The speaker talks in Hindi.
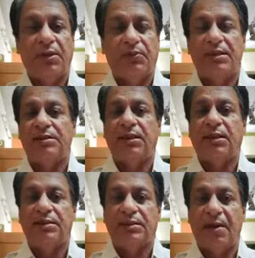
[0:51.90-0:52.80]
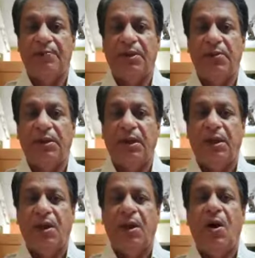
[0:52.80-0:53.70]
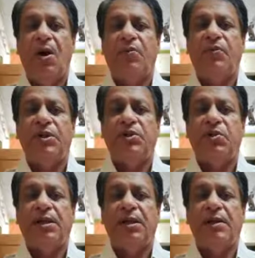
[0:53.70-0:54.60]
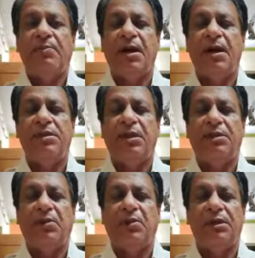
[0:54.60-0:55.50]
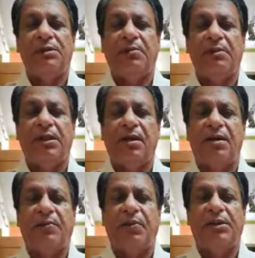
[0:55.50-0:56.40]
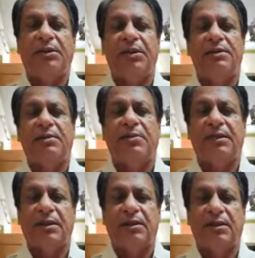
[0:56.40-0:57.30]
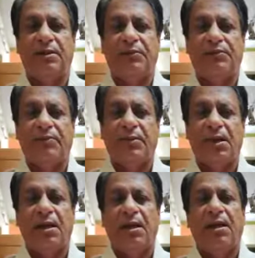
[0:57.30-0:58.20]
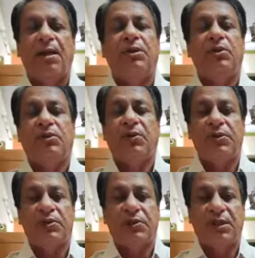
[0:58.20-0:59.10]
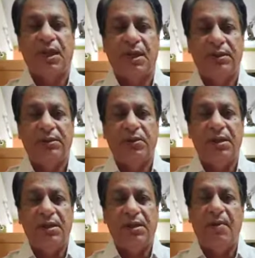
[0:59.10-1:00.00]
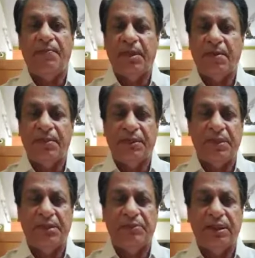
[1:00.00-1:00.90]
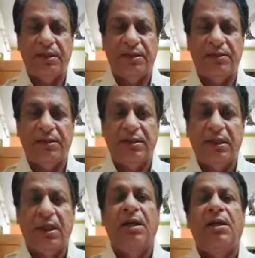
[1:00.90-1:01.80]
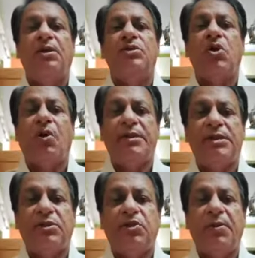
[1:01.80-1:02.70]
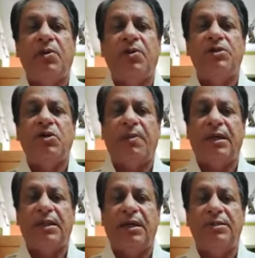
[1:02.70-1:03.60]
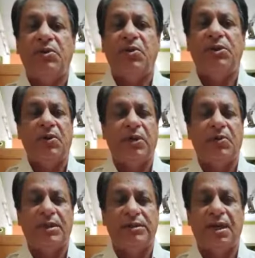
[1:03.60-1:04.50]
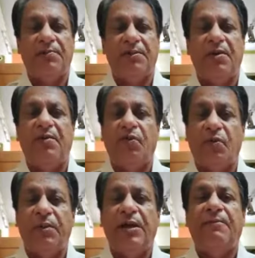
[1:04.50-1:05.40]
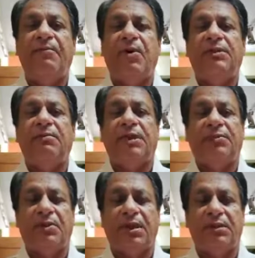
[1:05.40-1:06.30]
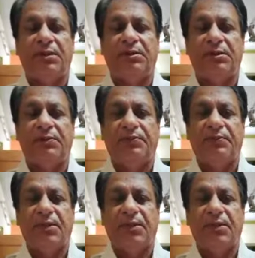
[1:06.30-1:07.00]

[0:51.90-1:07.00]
संयुक्त राष्ट्र संघ की स्थापना हुई और विश्व के महाशक्तियों के समीकरण पूरी तरह से बदल गए द्वितीय विश्व युद्ध का अंत होना अपने आप में एक महत्वपूर्ण घटना थी 24 अक्टूबर 1945 यूएनओ की स्थापना वो भी एक बहुत ही महत्वपूर्ण घटना थी